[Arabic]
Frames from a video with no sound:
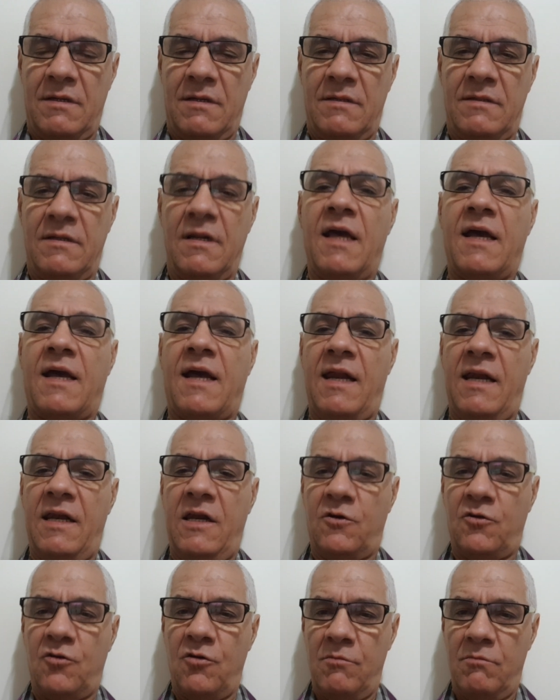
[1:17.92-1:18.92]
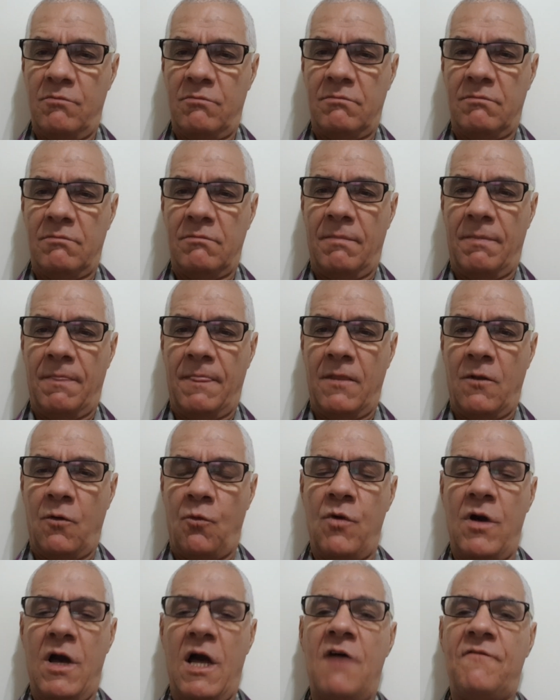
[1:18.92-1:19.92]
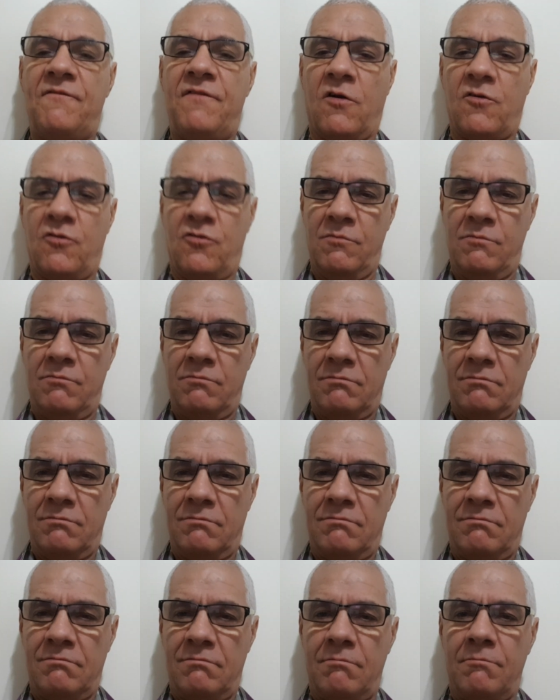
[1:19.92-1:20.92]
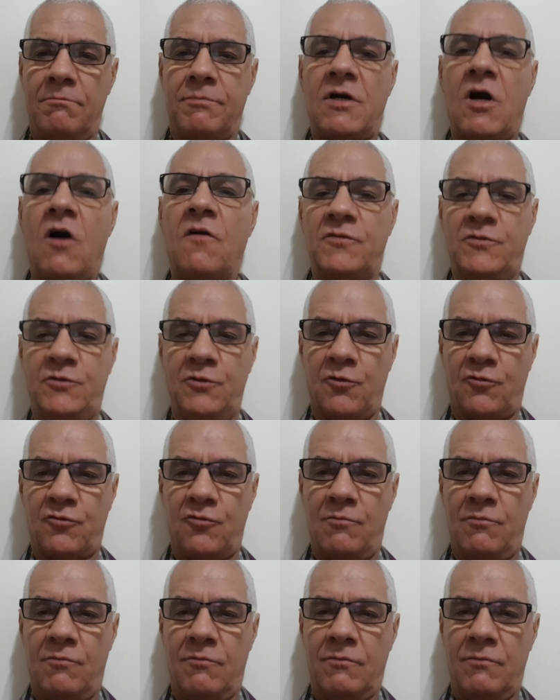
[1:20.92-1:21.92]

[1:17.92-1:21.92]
الله يخليكم وعافاكم بقاو في ديوركم